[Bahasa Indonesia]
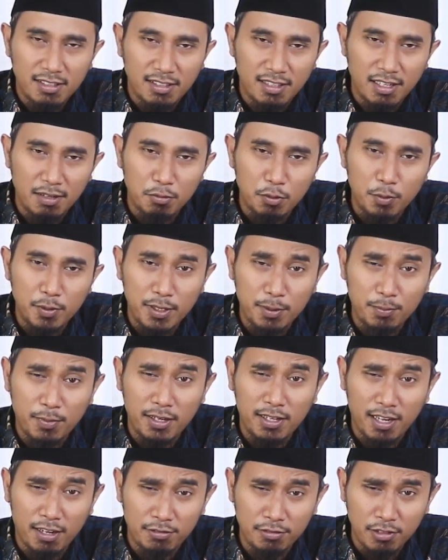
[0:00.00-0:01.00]
ya, mukmin yang
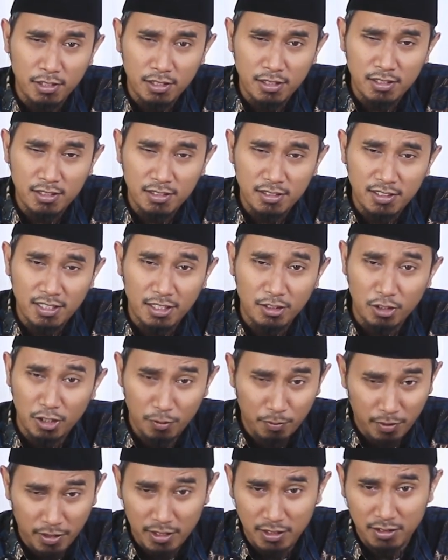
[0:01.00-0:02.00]
paling afdol,
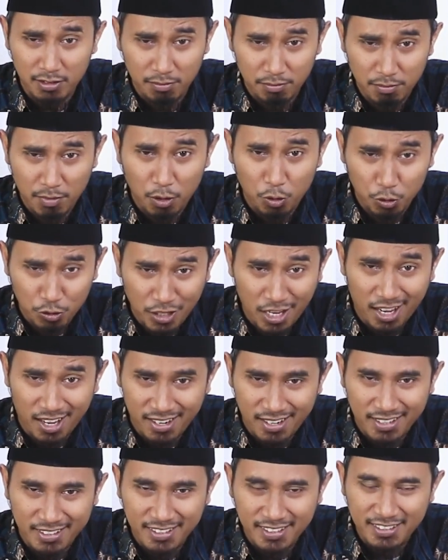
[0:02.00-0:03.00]
yaitu yang paling bagus
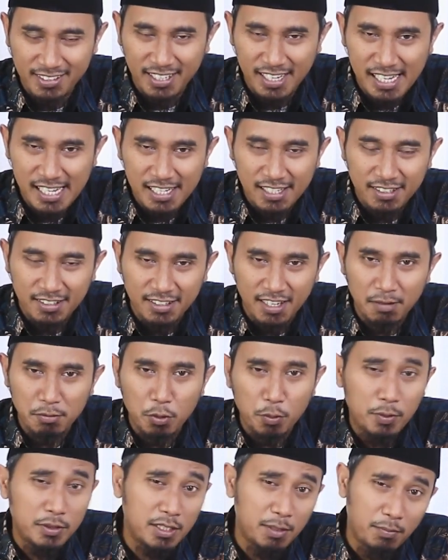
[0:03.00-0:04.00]
akhlaknya
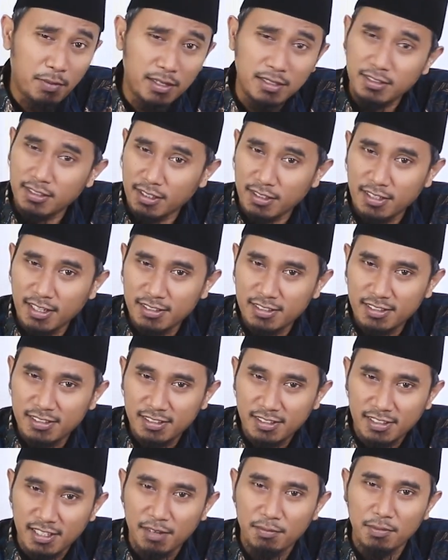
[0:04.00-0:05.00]
dan mukmin yang paling
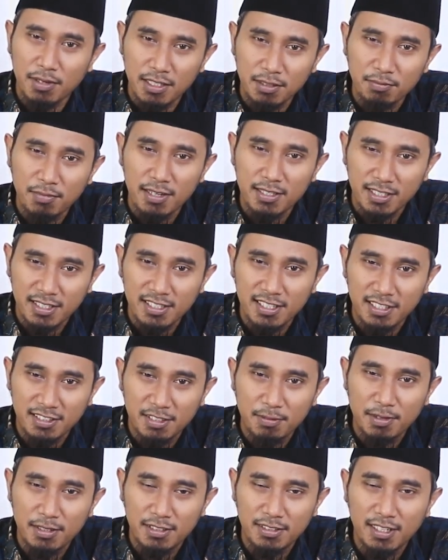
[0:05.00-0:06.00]
cerdas, yang paling banyak
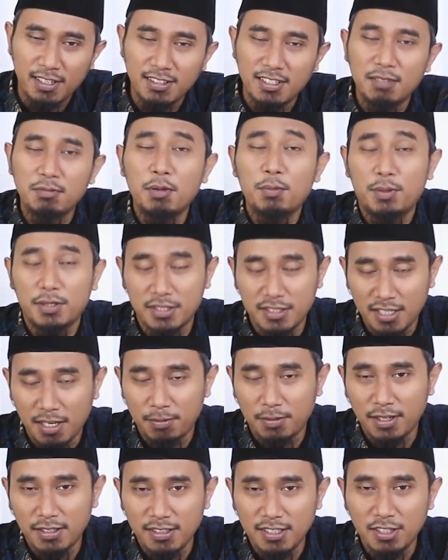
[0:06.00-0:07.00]
ingat kematian dan
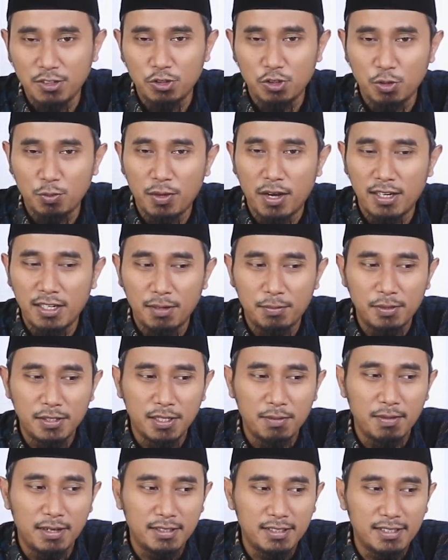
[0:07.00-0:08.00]
mempersiapkan diri untuk
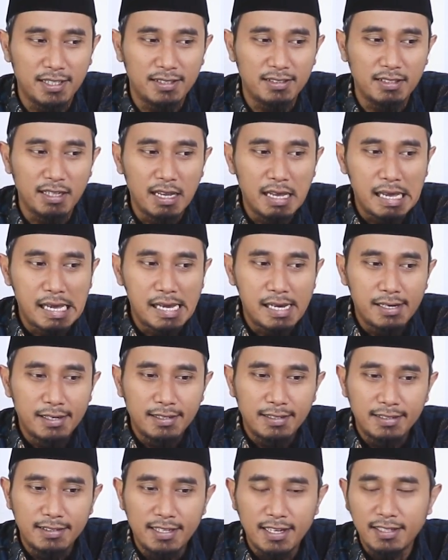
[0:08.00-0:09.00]
menghadapi kematian.
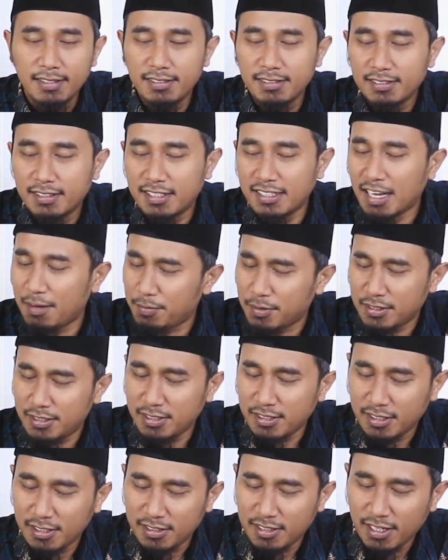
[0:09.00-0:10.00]
Dan kenapa
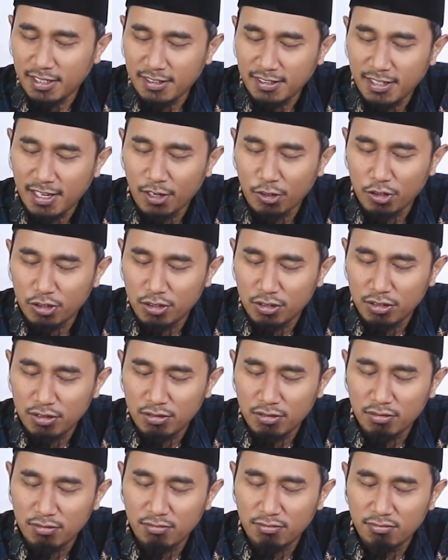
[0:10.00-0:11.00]
sih kita ini
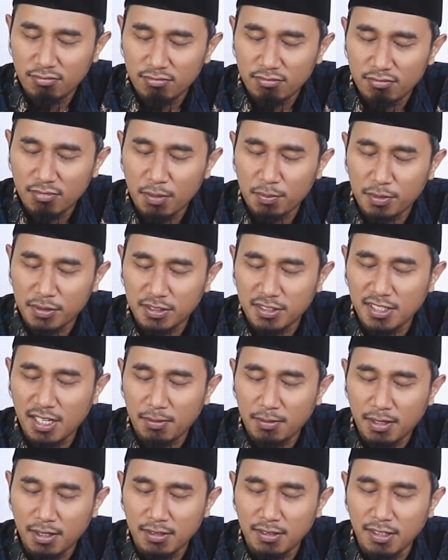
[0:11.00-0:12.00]
harus
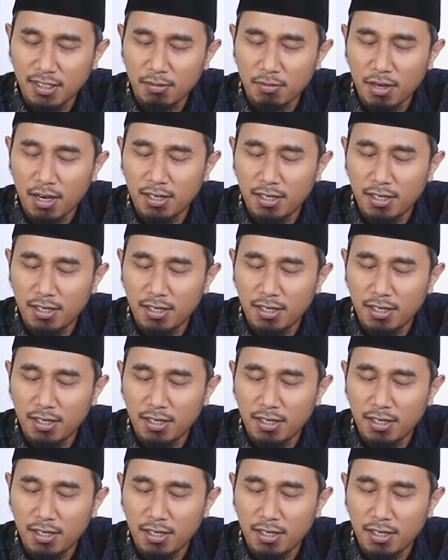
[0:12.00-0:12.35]
mempersiapkan diri